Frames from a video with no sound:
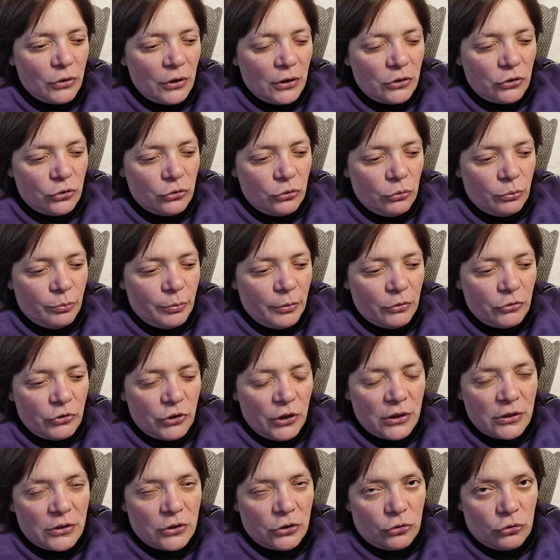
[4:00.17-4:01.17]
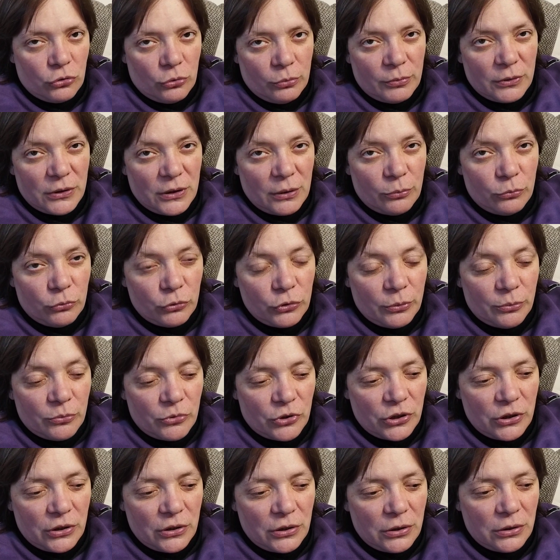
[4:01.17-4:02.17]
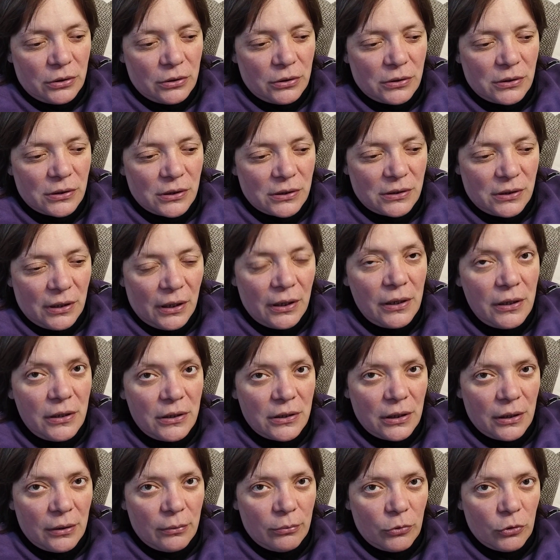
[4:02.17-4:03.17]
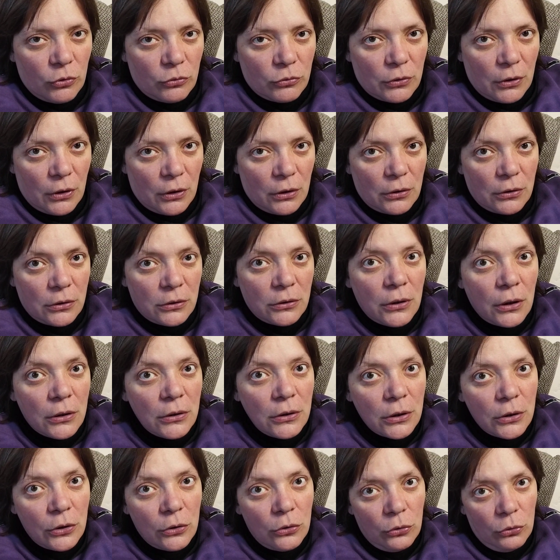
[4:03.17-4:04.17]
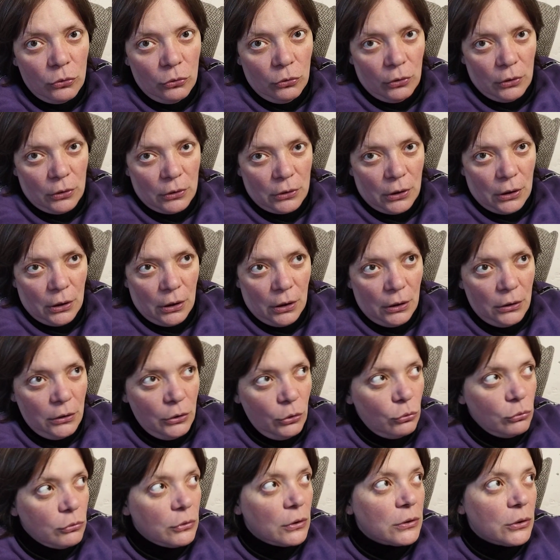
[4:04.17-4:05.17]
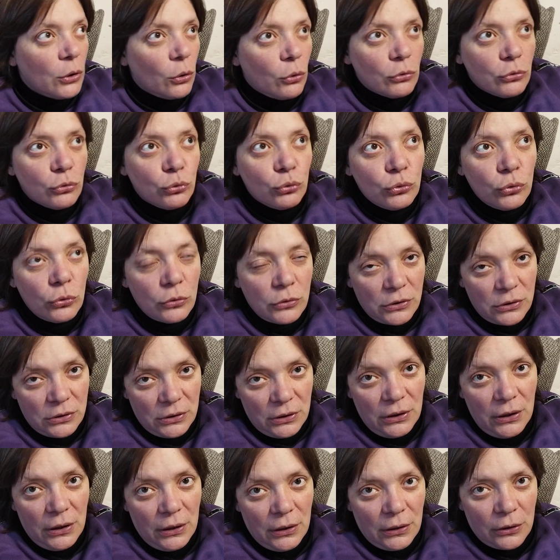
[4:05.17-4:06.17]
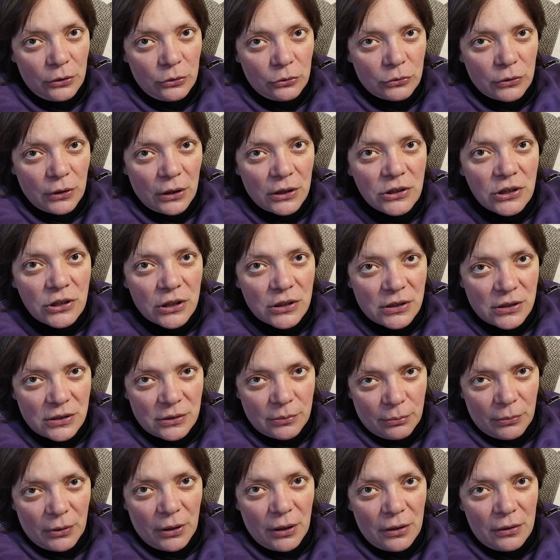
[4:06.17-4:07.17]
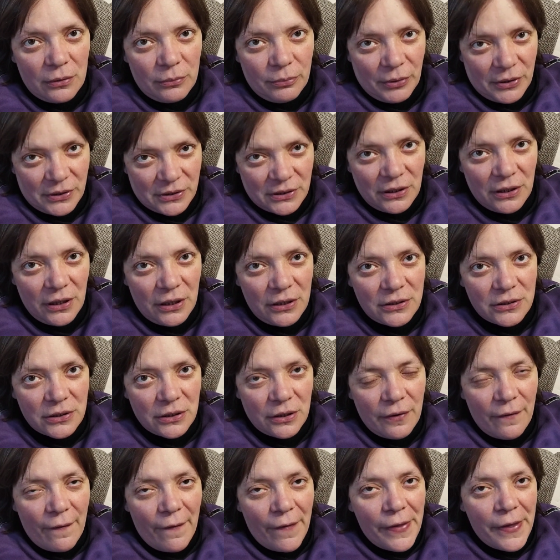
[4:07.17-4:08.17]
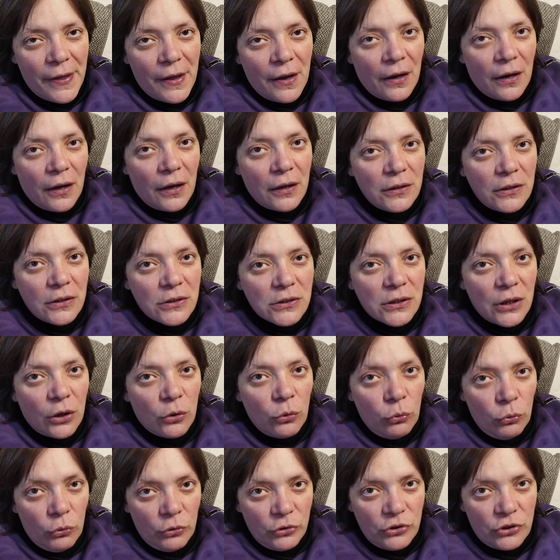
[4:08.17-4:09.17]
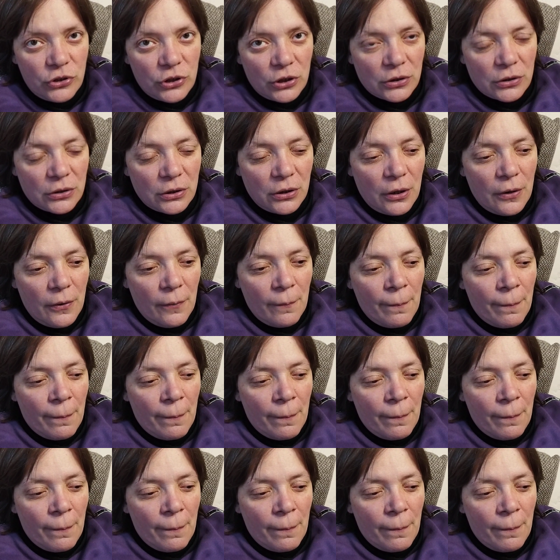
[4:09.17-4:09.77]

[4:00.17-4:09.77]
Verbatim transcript: так что, получается, что мы там будем жить со строителями? Он говорит, да недолго, они вот это вот все сделают. А сейчас зима, представляете? Они закончат,